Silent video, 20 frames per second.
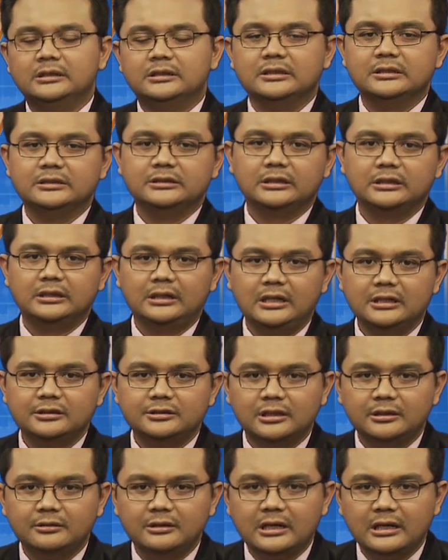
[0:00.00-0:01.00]
Setelah
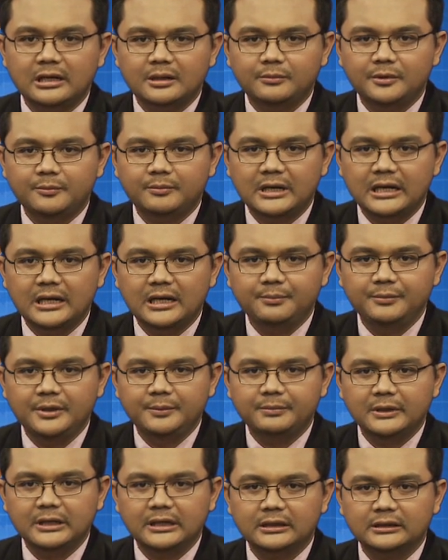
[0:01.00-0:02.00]
saudara memahami
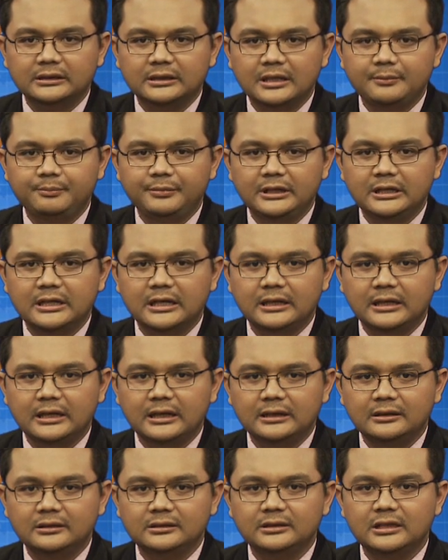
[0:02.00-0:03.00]
pengertian
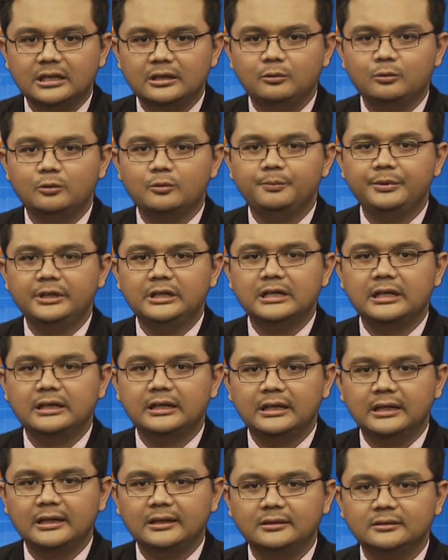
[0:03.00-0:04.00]
pidana dan hukum
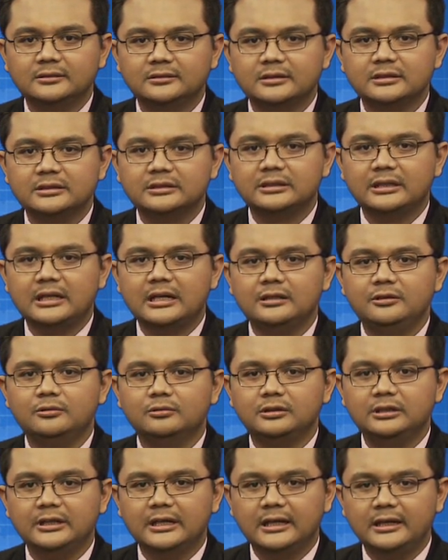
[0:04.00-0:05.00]
pidana,
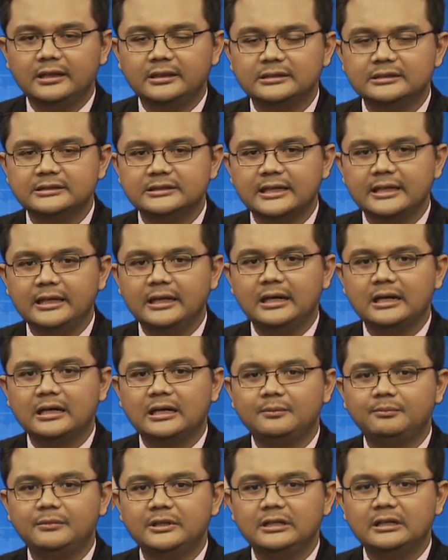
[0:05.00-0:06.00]
selanjutnya saya
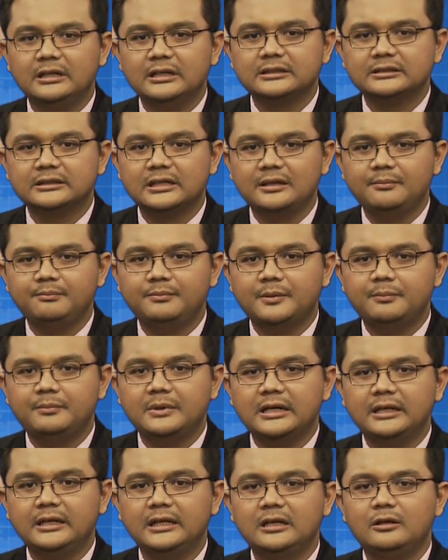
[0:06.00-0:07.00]
akan menjelaskan
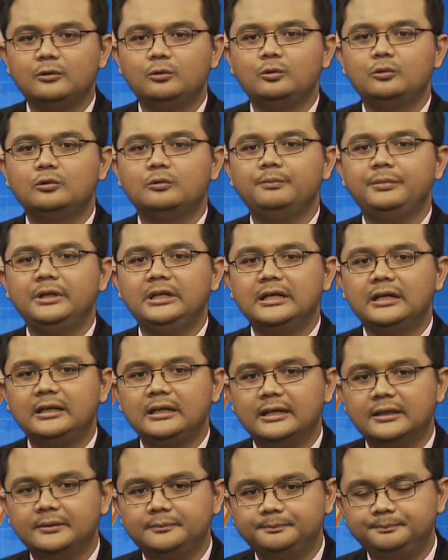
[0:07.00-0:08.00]
pembagian hukum
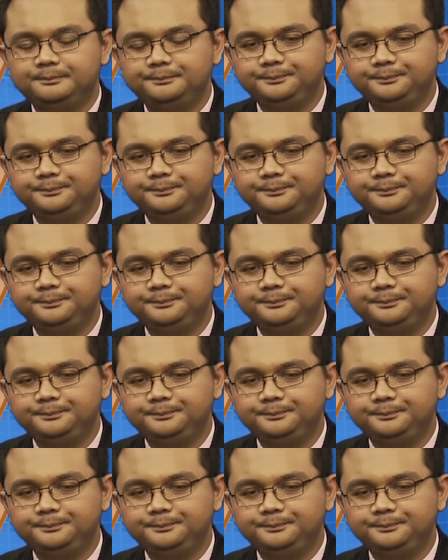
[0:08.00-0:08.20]
pidana.